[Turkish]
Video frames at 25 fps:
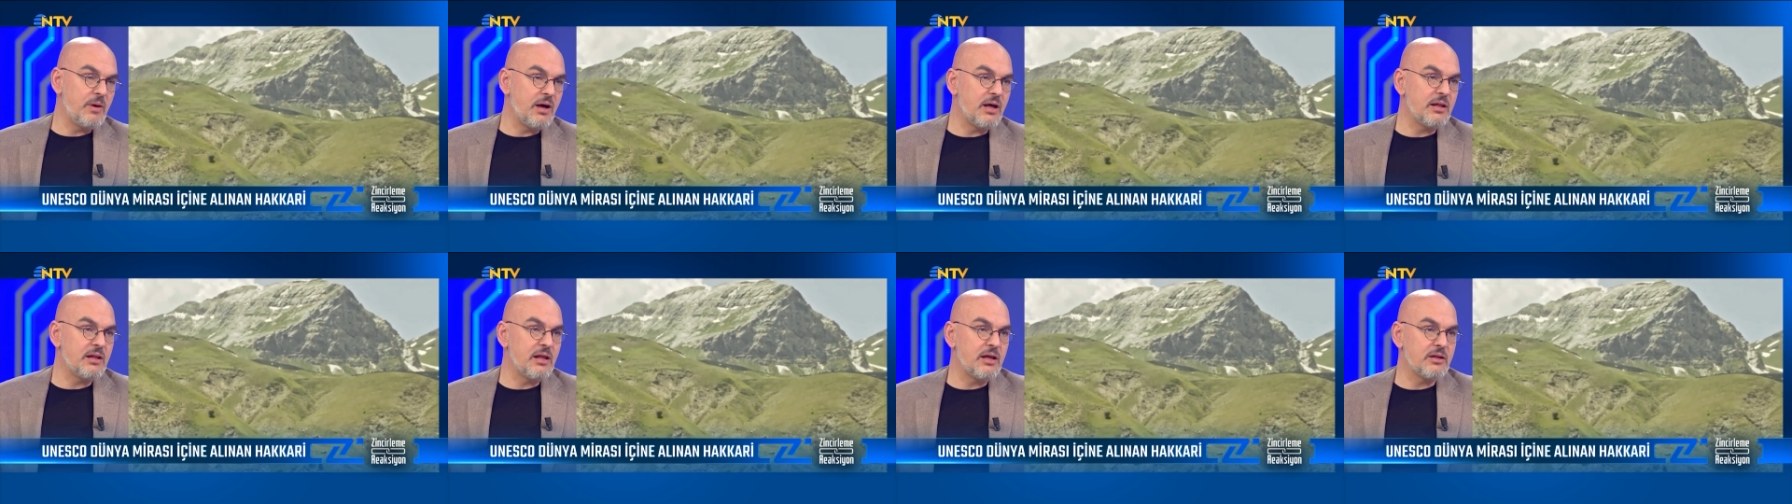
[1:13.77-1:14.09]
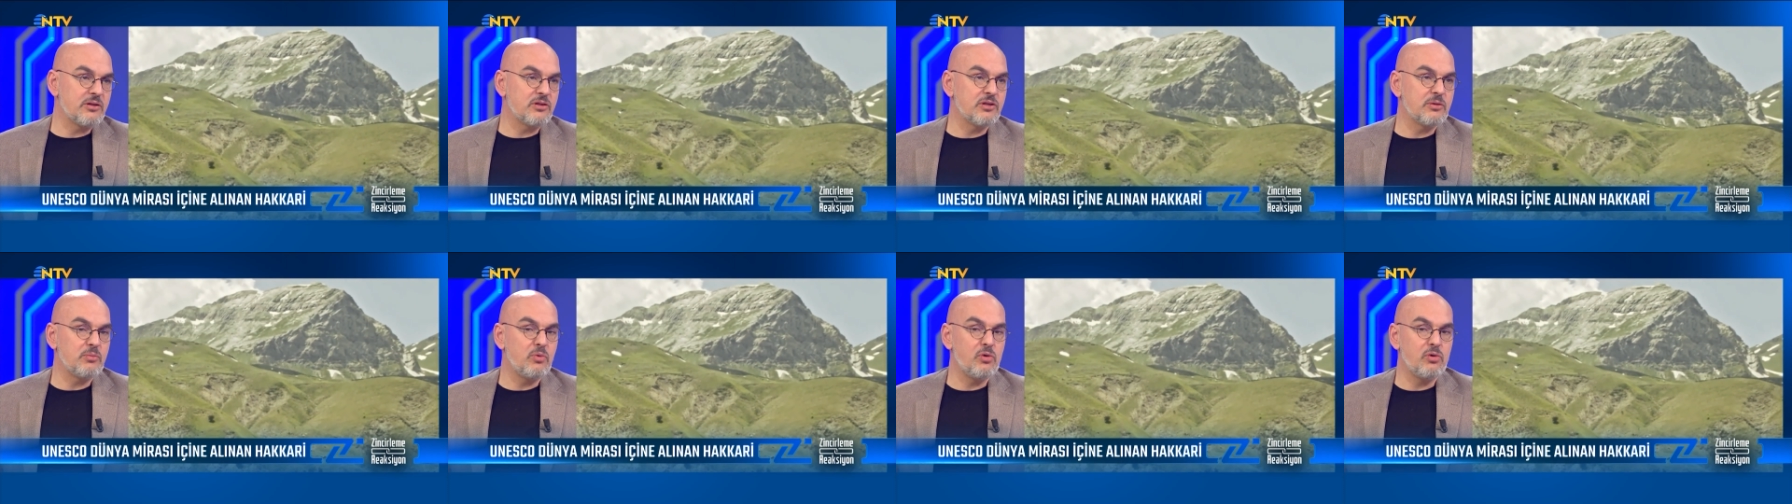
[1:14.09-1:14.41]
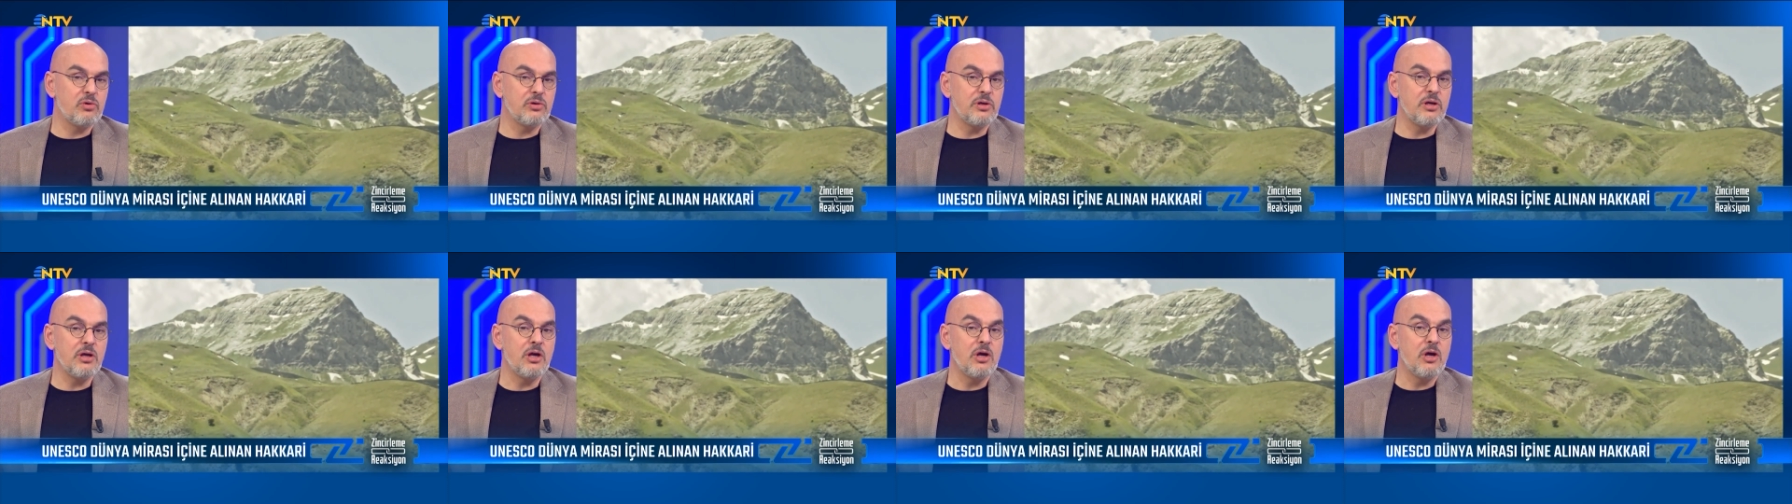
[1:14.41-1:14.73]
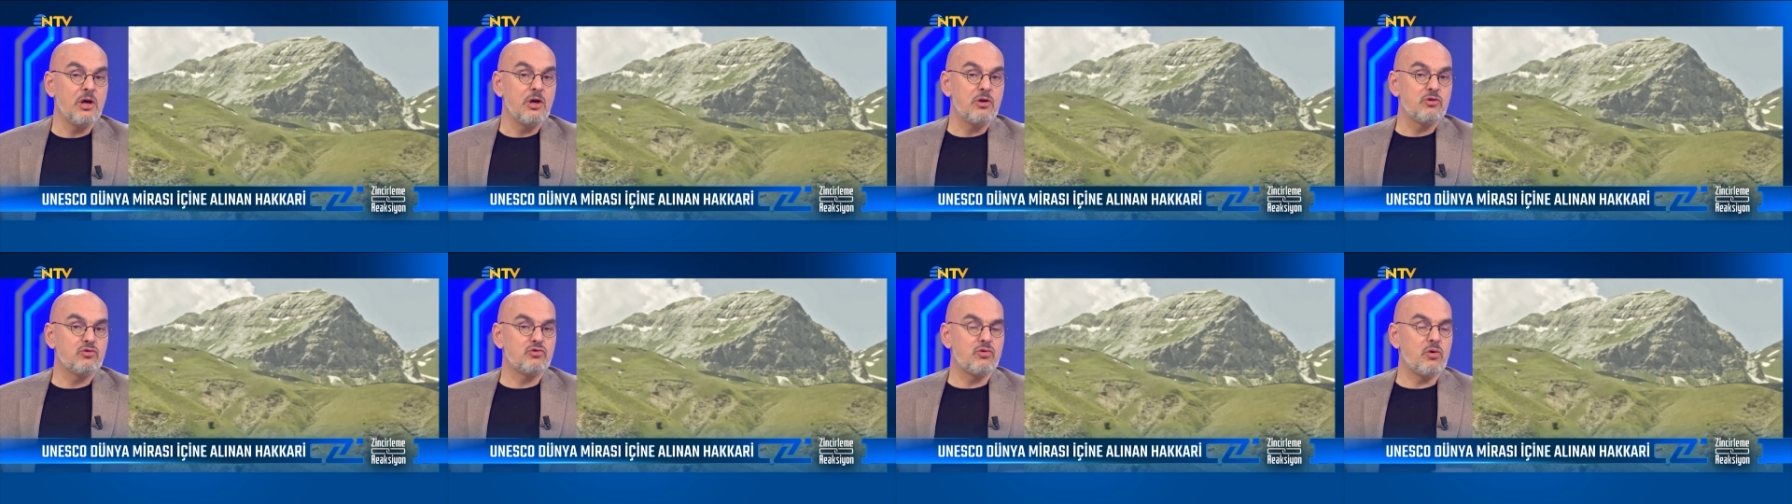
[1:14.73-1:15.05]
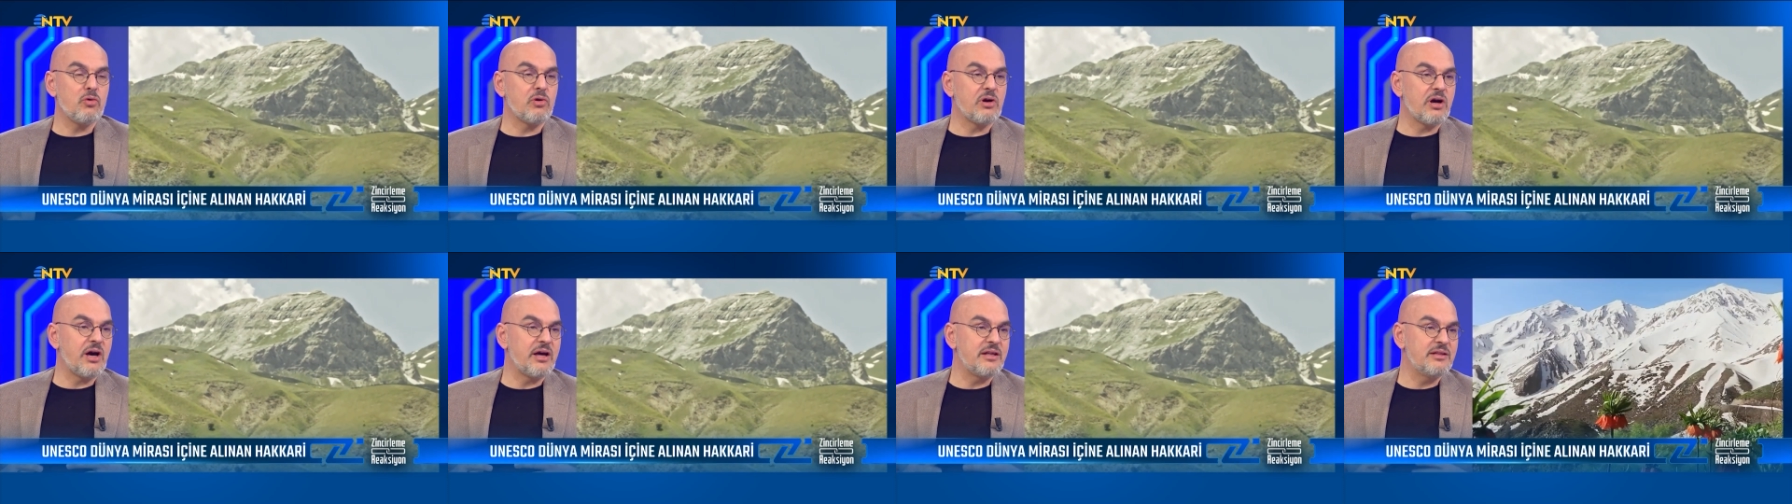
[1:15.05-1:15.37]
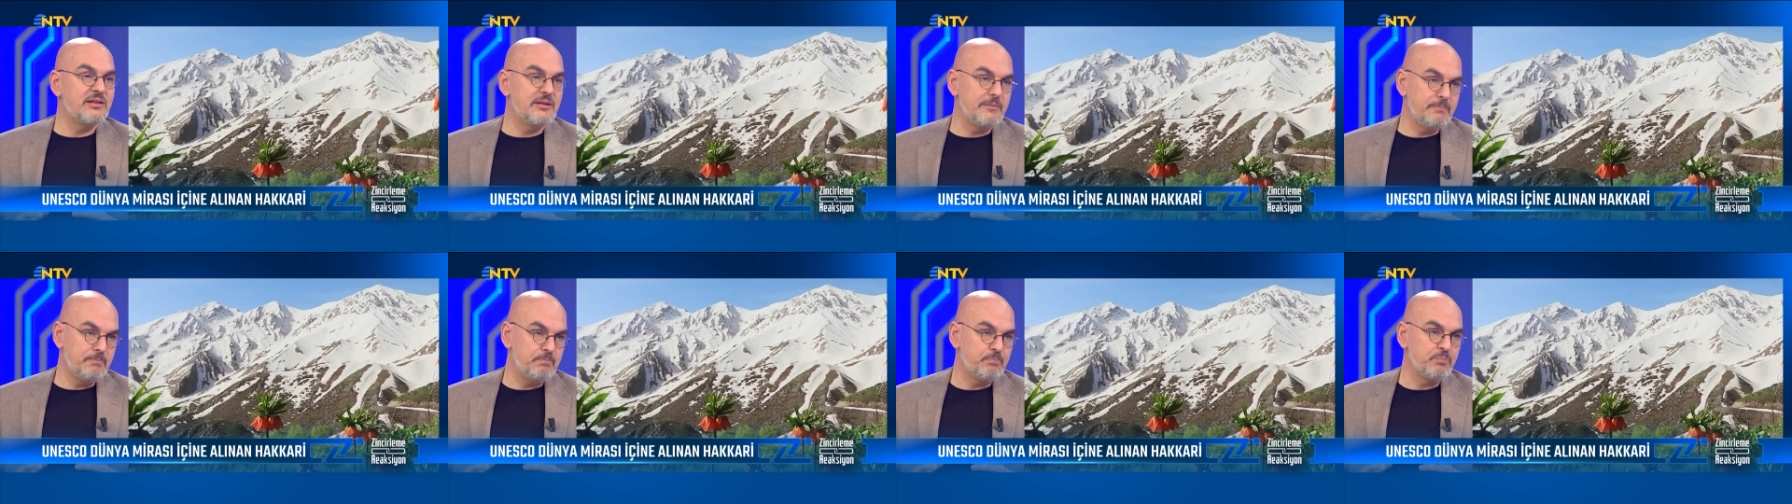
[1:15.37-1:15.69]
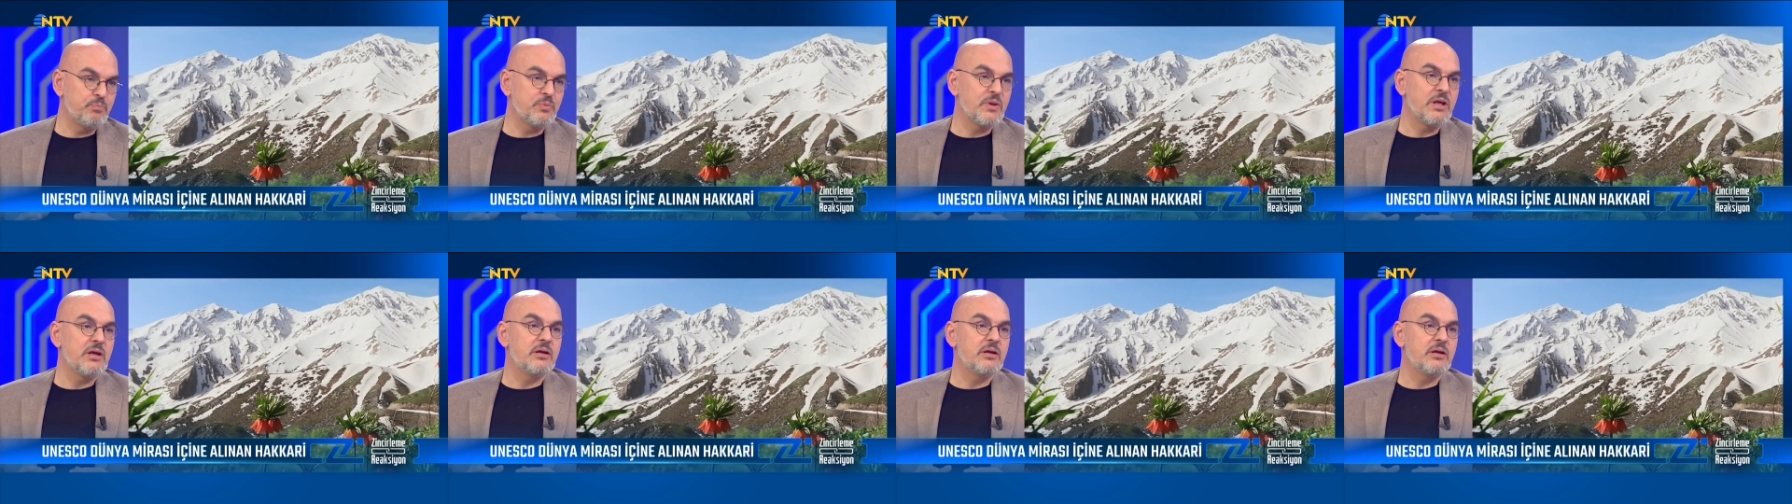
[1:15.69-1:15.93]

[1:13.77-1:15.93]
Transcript: bağlandığı bölge çok kadim